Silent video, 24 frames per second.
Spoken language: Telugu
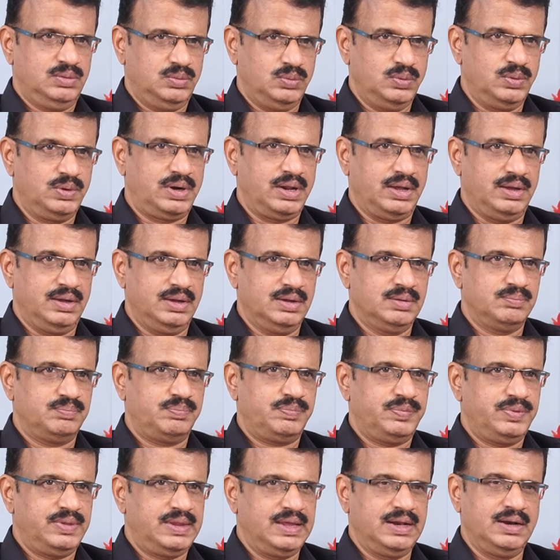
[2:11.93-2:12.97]
ఉంటే
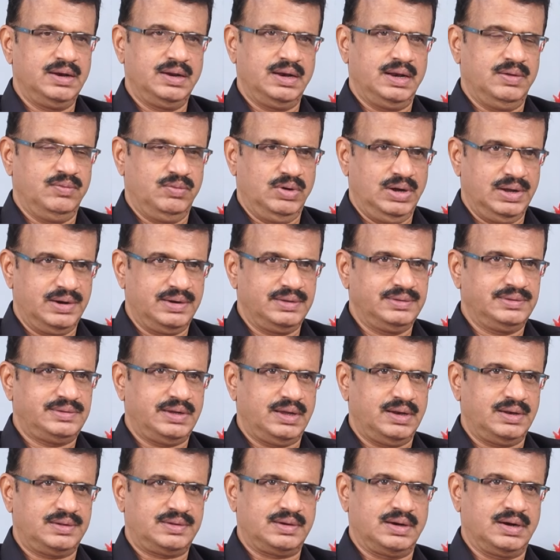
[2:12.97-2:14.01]
దీన్ని
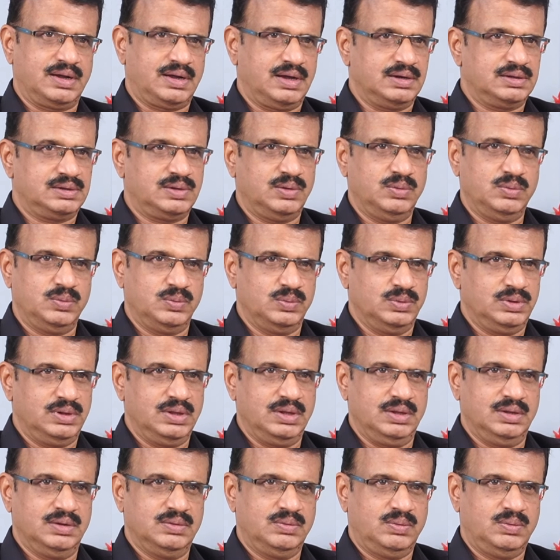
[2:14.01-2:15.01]
నివారించాల్సిన కర్తవ్యం ఉంది